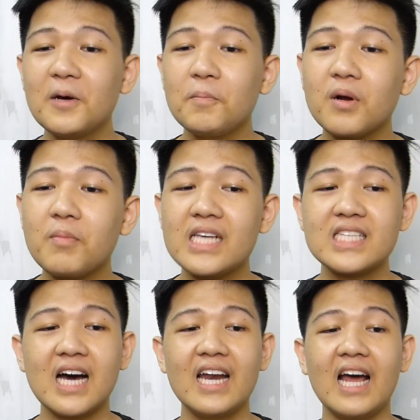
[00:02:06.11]

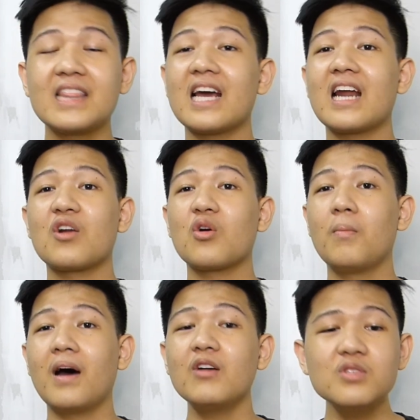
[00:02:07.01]
perbezaan antara roh
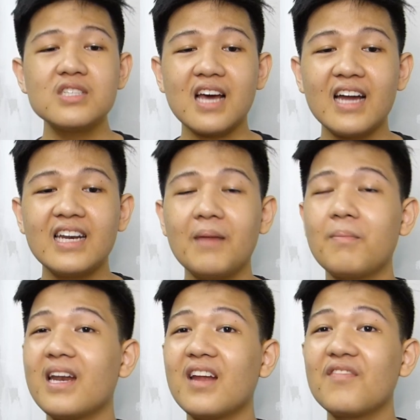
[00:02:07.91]
manusia dan
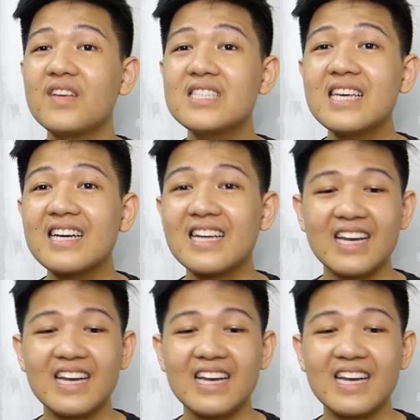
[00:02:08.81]
badan fisik,